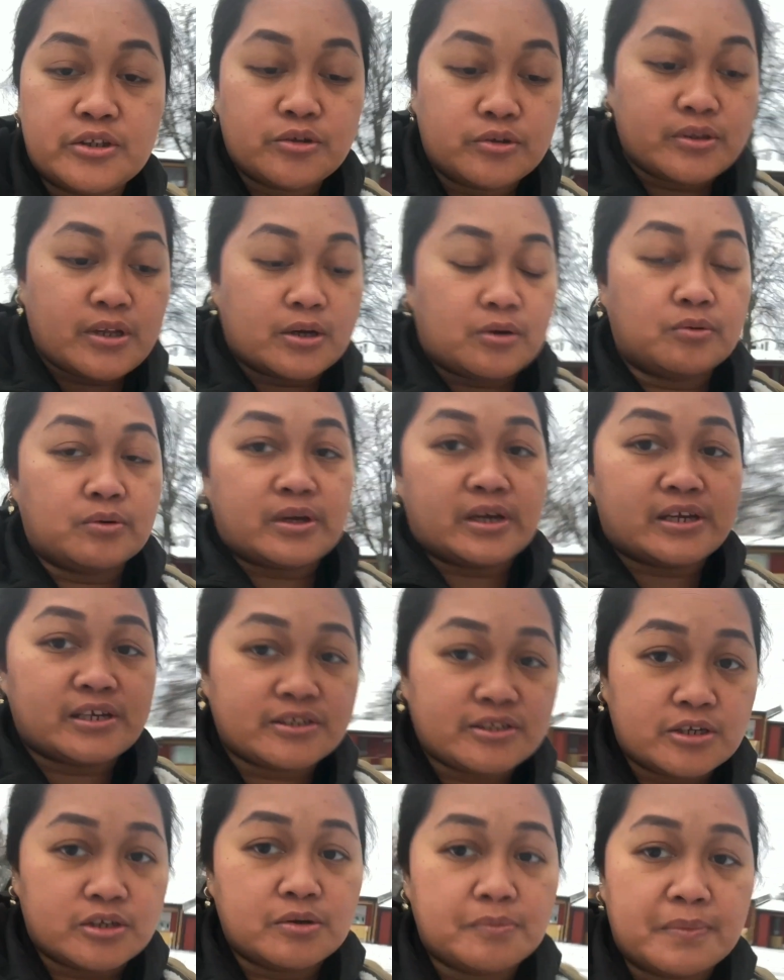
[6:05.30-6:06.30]
Ito na ako
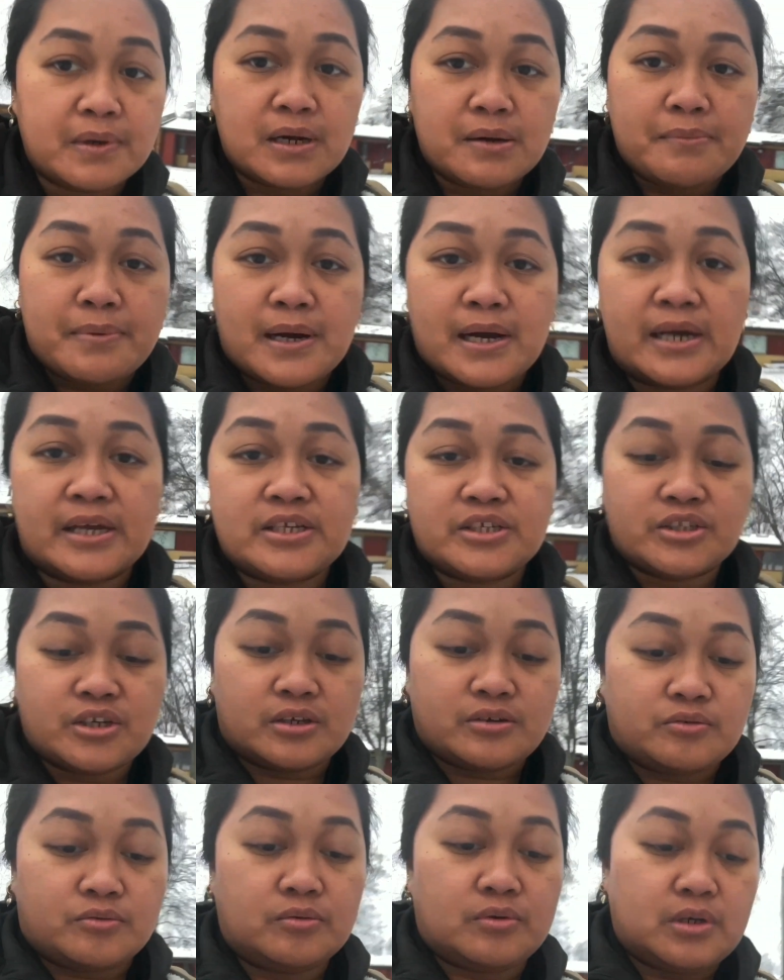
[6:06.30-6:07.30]
guys. Yan yung mga bahay
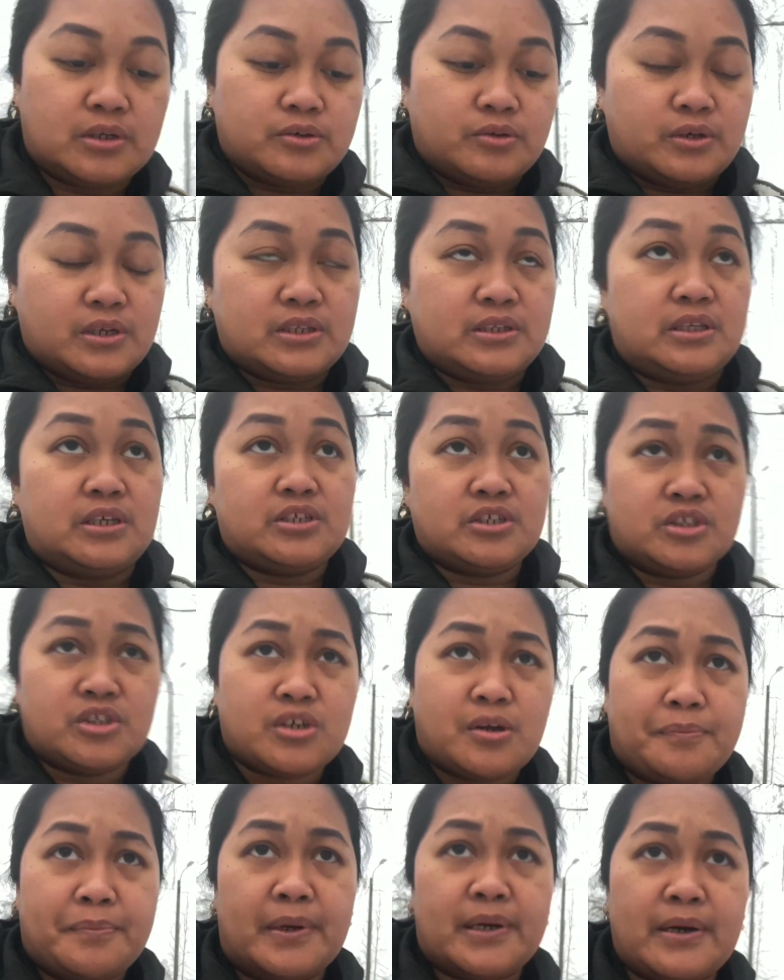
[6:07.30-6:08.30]
dyan. O oh, ano yan din yan
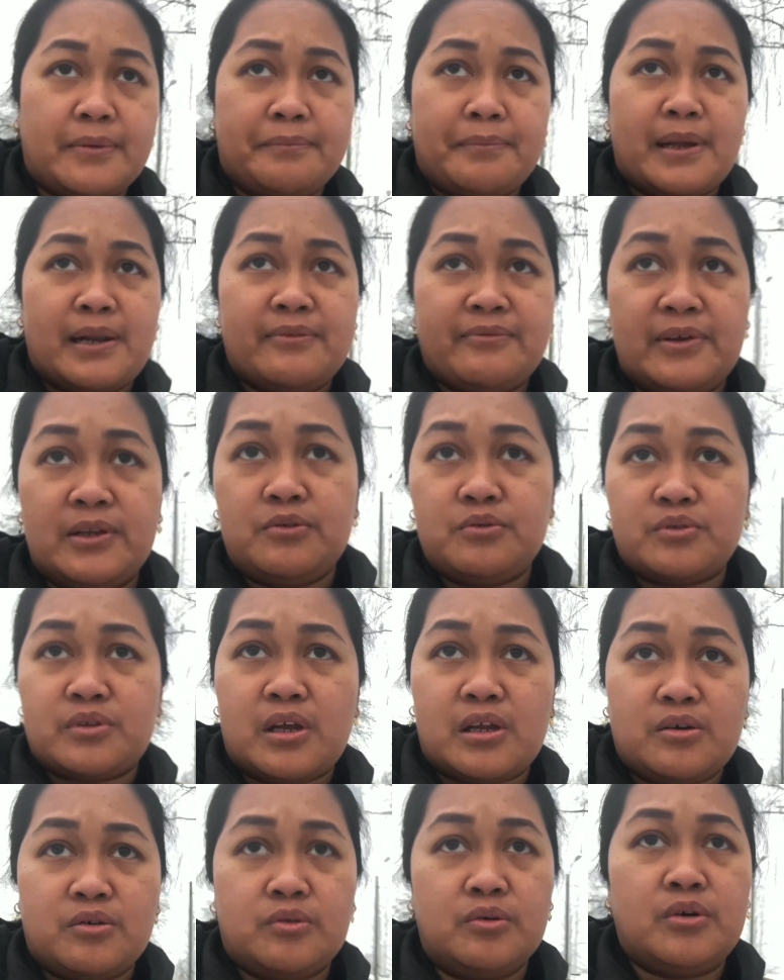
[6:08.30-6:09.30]
siya. Parang
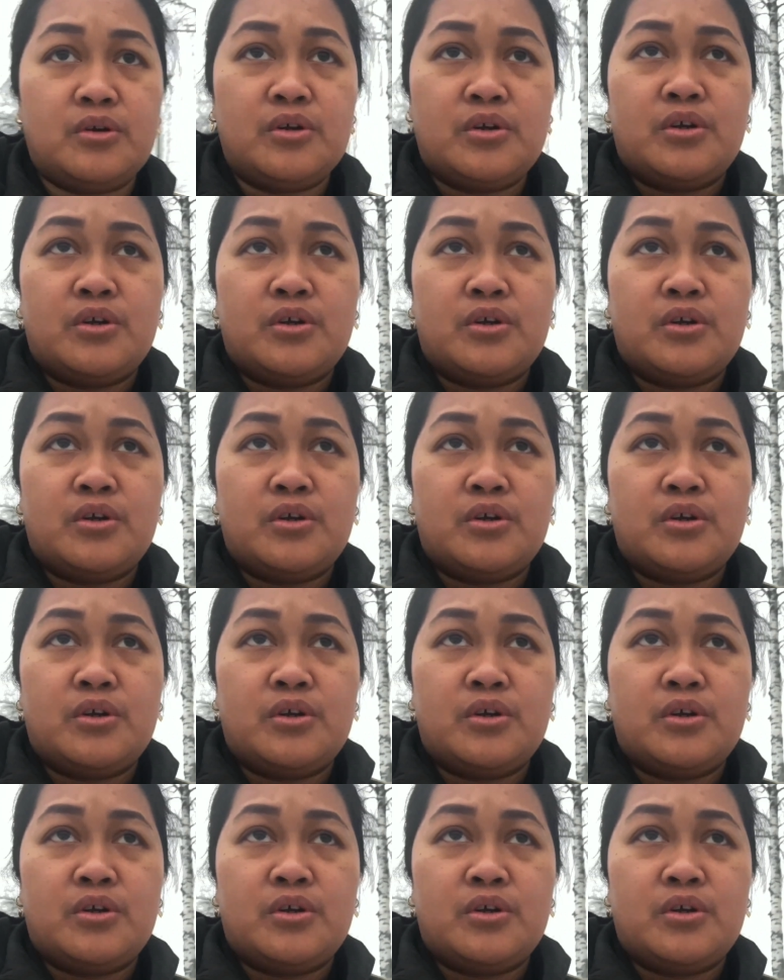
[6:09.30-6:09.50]
palvalutalo.